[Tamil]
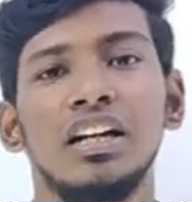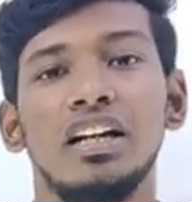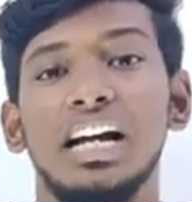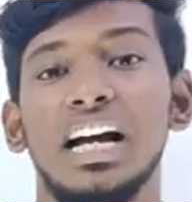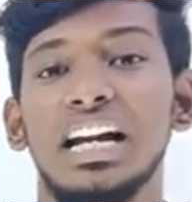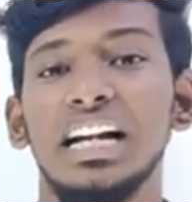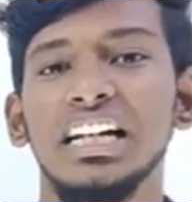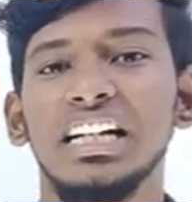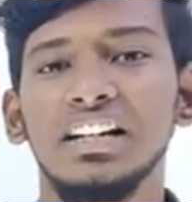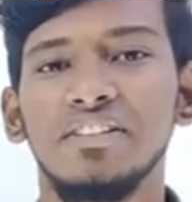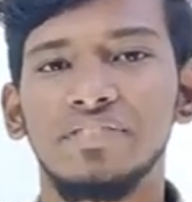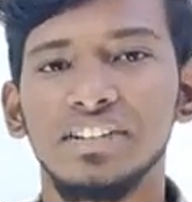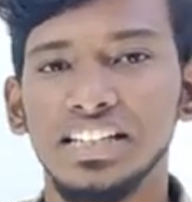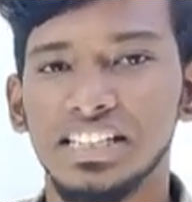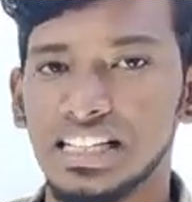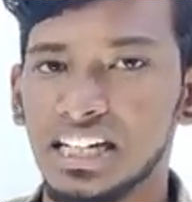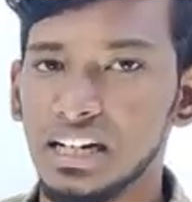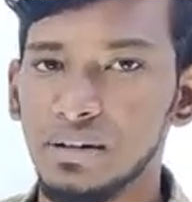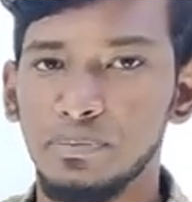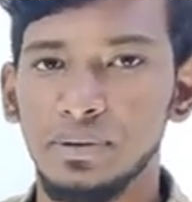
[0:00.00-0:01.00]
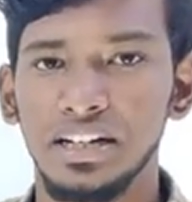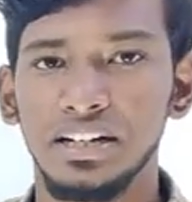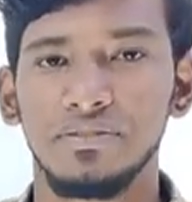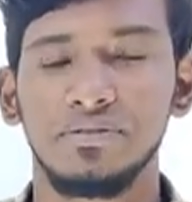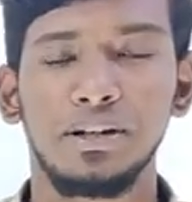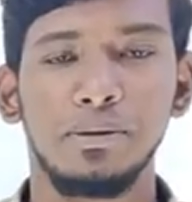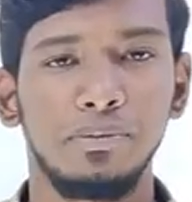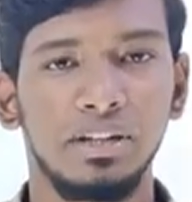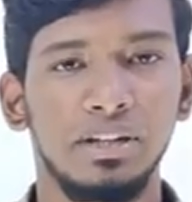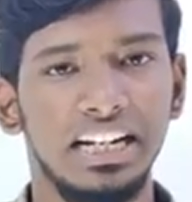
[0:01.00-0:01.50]
கரண்ட் அஃபேர்ஸ்க்கான பிடிஎஃப்
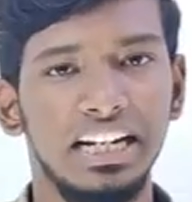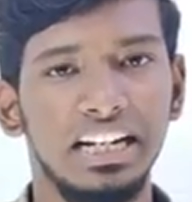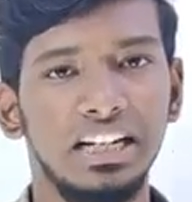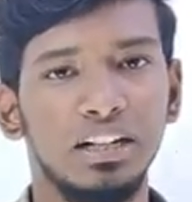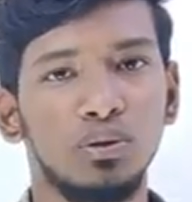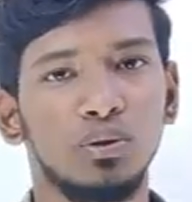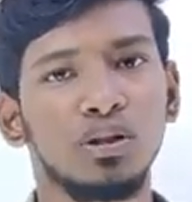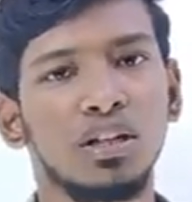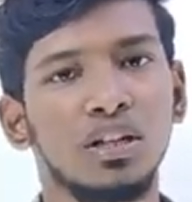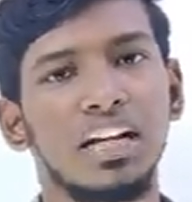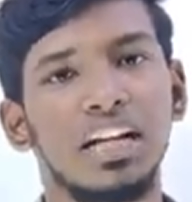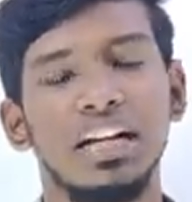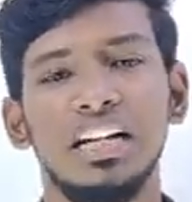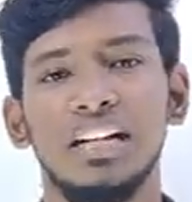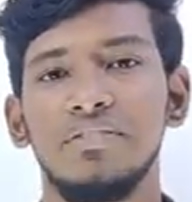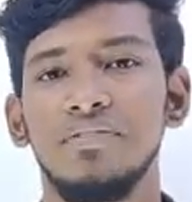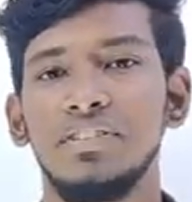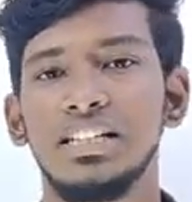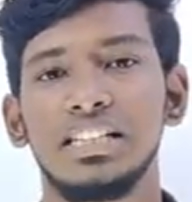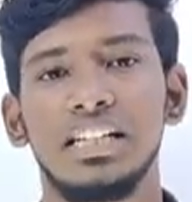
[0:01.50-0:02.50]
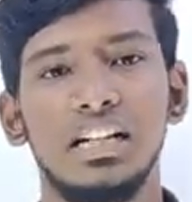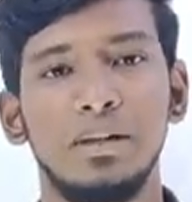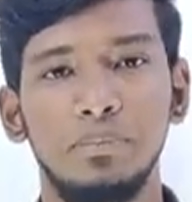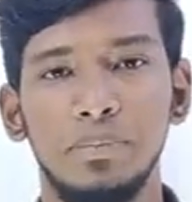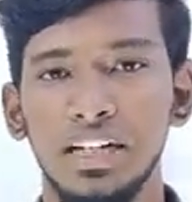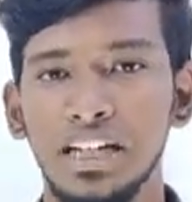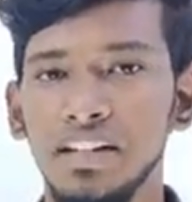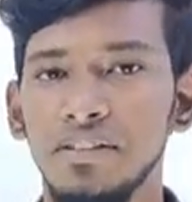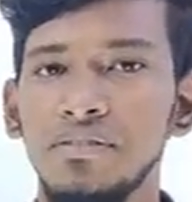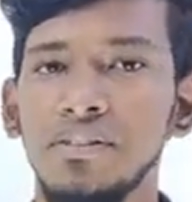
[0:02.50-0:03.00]
நம்ம டெய்லி கொடுக்குற கரண்ட் அஃபைர்ஸ்க்கான
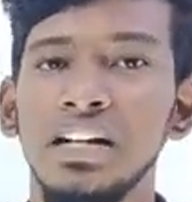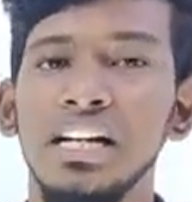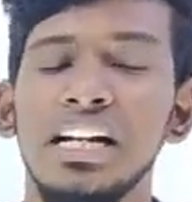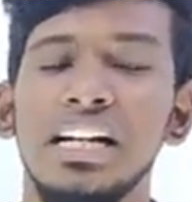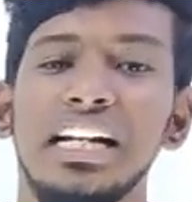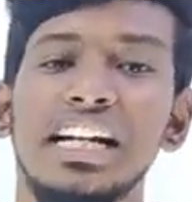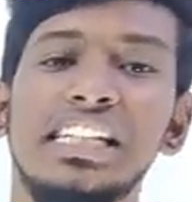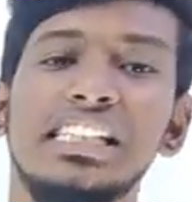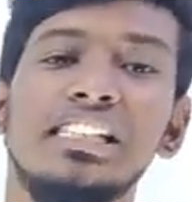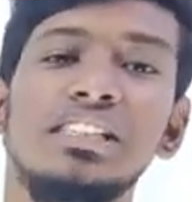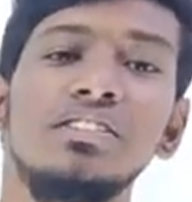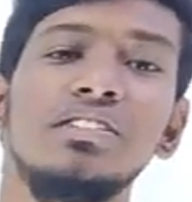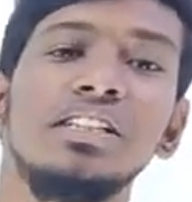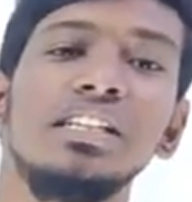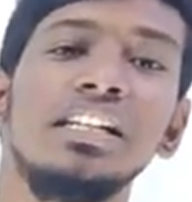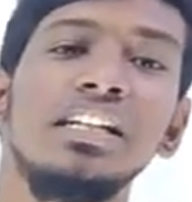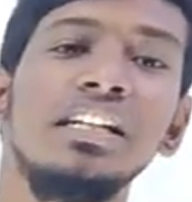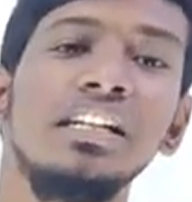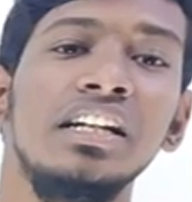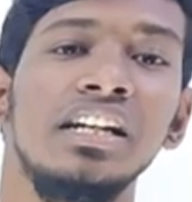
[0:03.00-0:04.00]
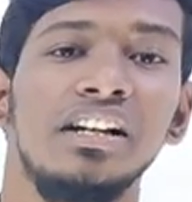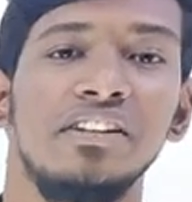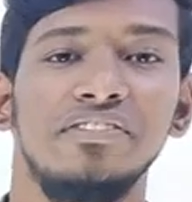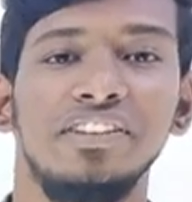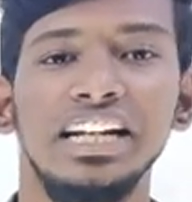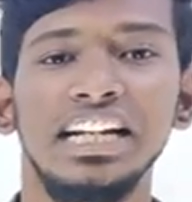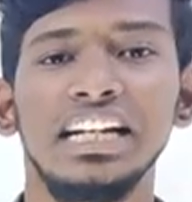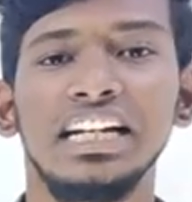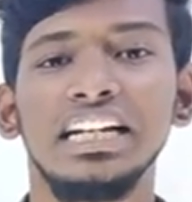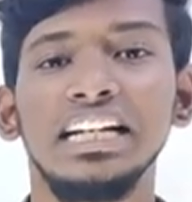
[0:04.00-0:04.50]
பிடிஎஃப் நெக்ஸ்ட் வந்து
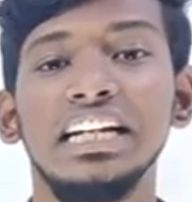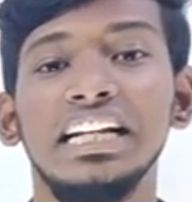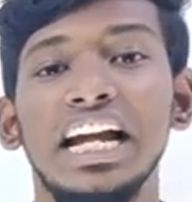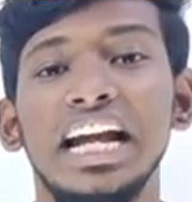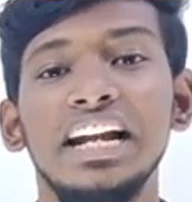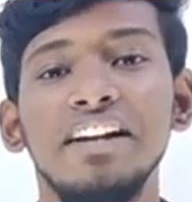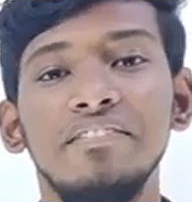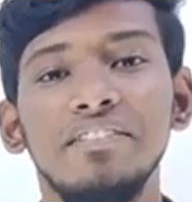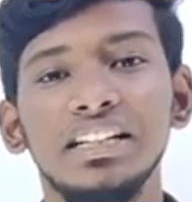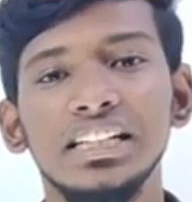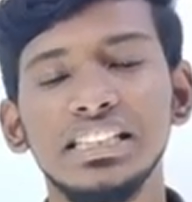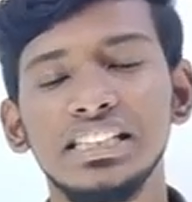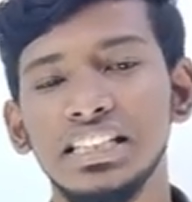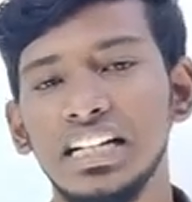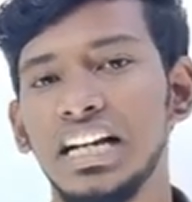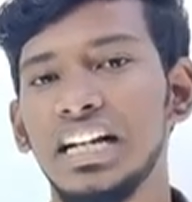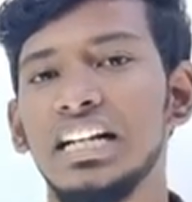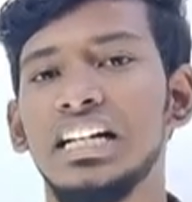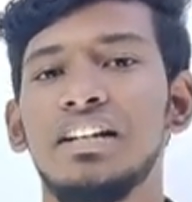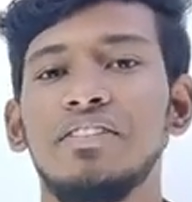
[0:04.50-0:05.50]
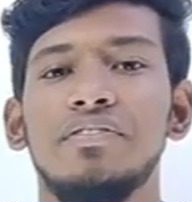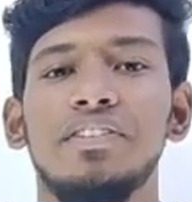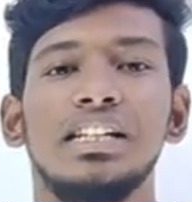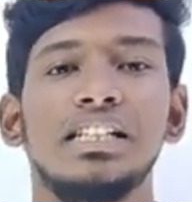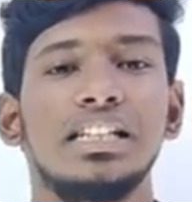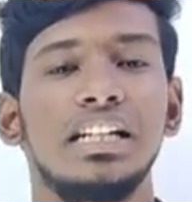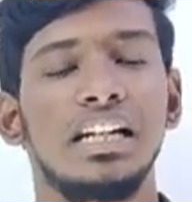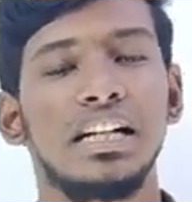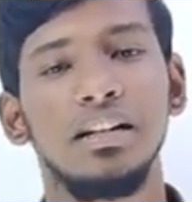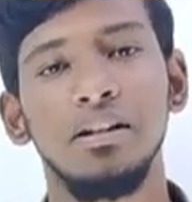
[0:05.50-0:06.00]
வீக்லி லைவ் டெஸ்ட் கரண்ட்
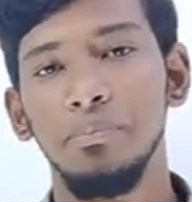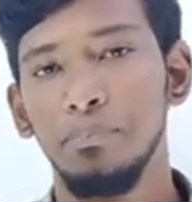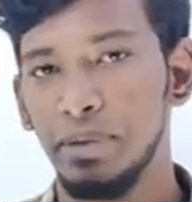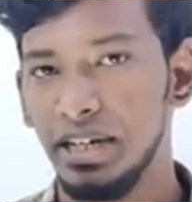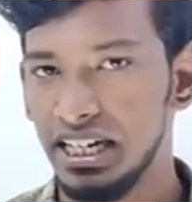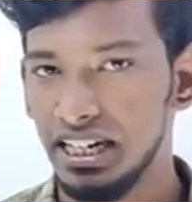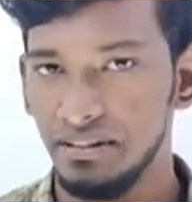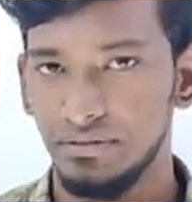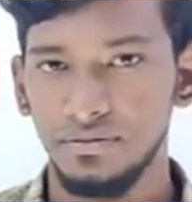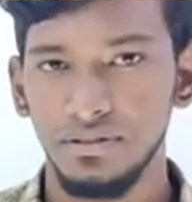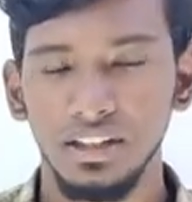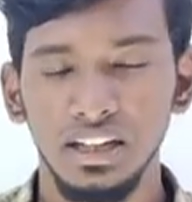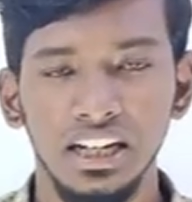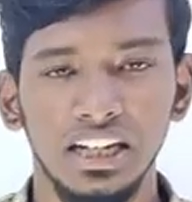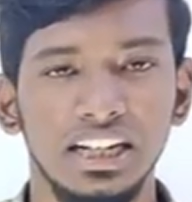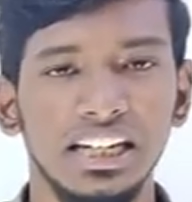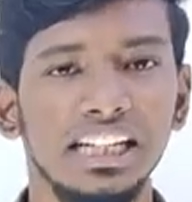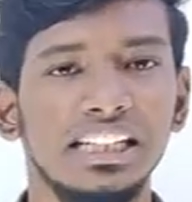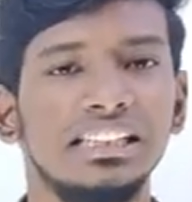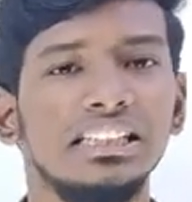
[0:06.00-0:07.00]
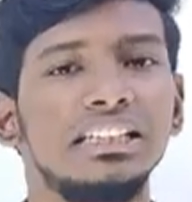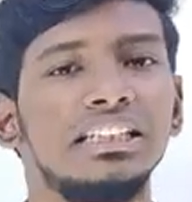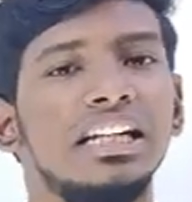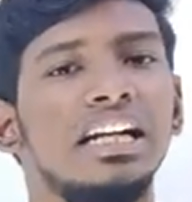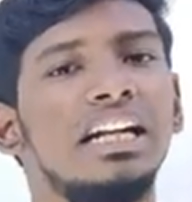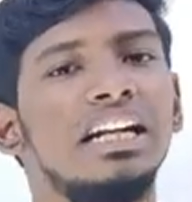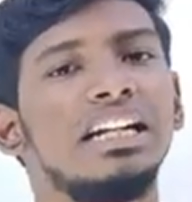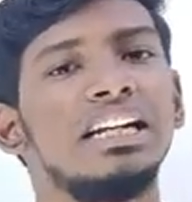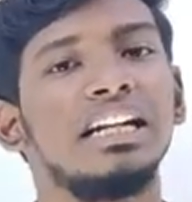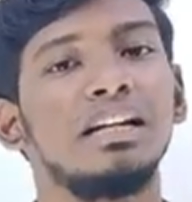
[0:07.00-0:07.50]
அஃபேர்ஸ்க்கான பிடிஎஃப் நெக்ஸ்ட்
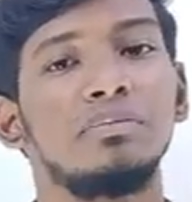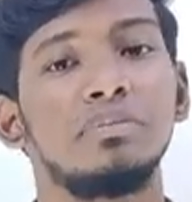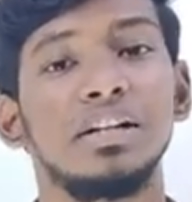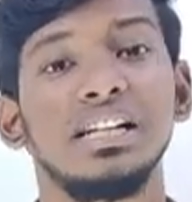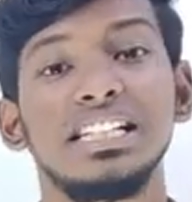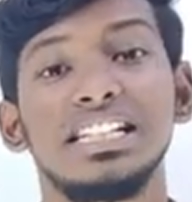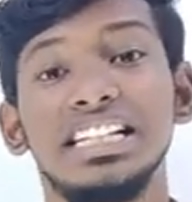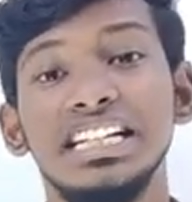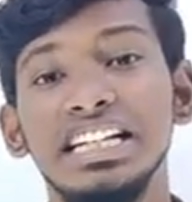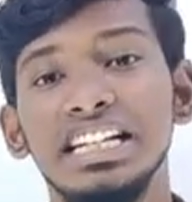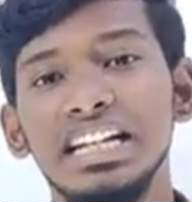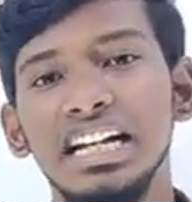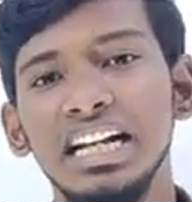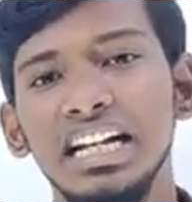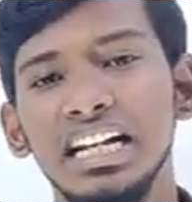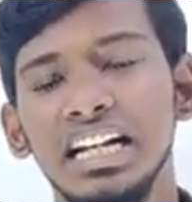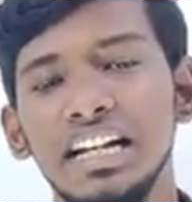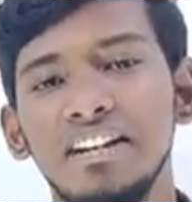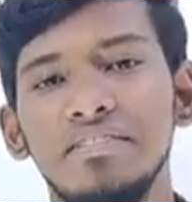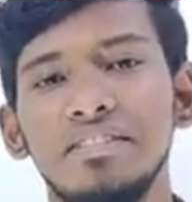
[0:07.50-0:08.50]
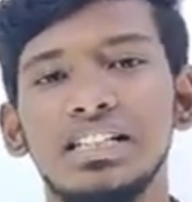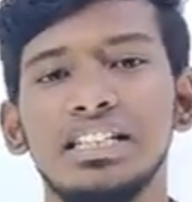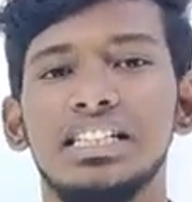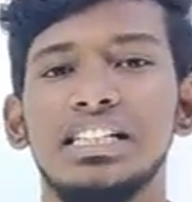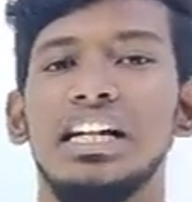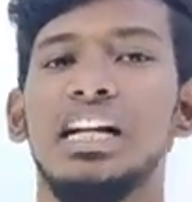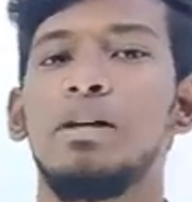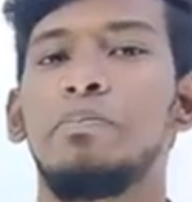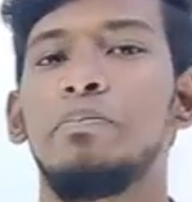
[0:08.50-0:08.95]
தேர்ட் என்ன அப்படின்னா ஜிகே லைவ் டெஸ்ட்க்கான